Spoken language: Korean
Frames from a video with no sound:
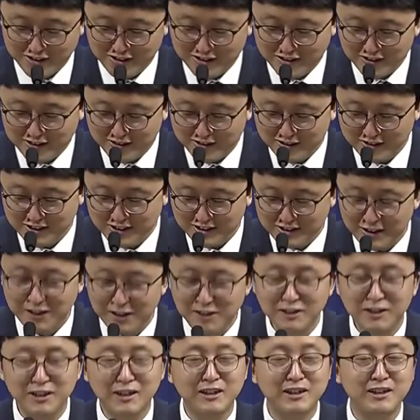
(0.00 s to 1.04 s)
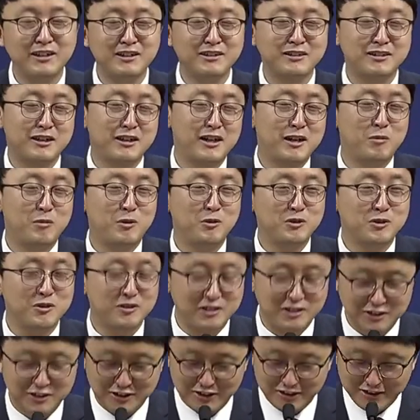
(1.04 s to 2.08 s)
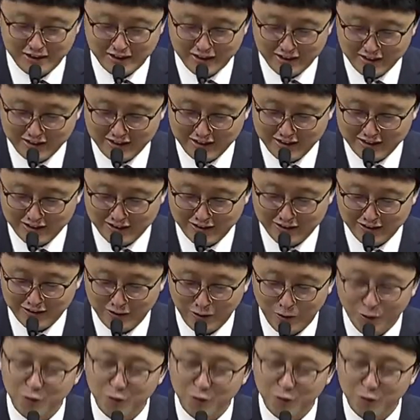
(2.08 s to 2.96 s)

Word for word: 그 식탁에 제가 먼저 끼기가 어,